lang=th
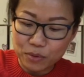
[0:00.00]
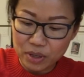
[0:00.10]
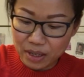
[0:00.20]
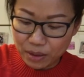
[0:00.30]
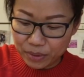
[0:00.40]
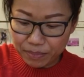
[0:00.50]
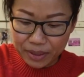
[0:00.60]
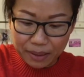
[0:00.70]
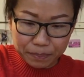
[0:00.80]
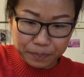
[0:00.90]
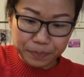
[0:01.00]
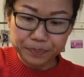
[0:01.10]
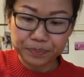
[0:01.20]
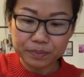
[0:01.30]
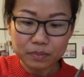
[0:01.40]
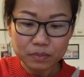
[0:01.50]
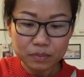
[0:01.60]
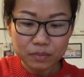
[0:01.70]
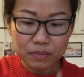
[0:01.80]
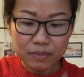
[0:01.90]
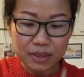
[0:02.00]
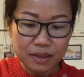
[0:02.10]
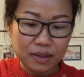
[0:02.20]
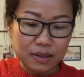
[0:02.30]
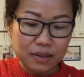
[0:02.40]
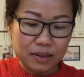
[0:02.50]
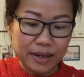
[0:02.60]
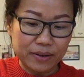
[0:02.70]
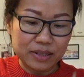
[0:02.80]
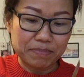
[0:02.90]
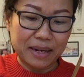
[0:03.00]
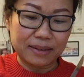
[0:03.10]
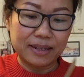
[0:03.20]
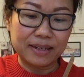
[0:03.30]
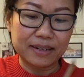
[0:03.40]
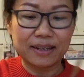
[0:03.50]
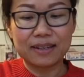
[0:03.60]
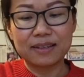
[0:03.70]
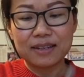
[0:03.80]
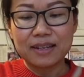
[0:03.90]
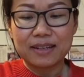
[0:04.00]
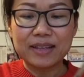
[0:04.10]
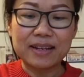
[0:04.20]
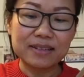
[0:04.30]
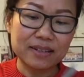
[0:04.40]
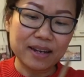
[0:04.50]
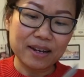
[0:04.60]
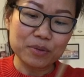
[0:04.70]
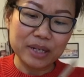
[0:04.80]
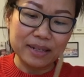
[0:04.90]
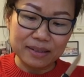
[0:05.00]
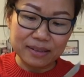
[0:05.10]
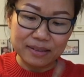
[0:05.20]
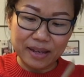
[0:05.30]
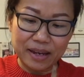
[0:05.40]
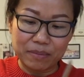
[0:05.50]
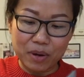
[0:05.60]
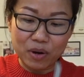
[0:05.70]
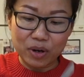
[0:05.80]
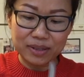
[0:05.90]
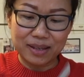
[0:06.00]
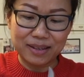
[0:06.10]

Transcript: เขียวๆดำๆไอ้ก็จะปัดทิ้งนะคะแต่จริง ๆ ถ้าเรากินเศษมอส